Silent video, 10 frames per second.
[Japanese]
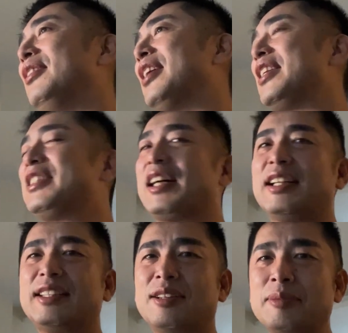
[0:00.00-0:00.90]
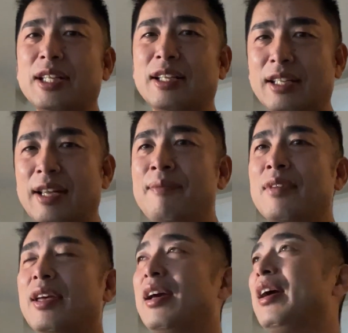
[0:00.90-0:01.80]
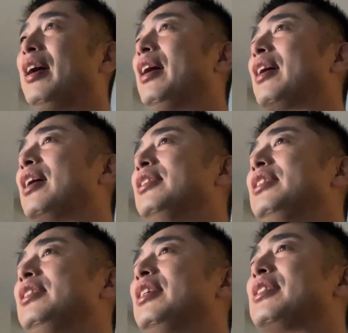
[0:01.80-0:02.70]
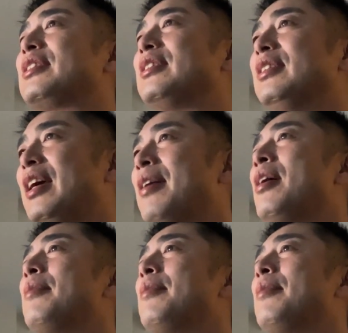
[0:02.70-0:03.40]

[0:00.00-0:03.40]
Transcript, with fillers: 何したかったのみたいなね、えー、感じですね。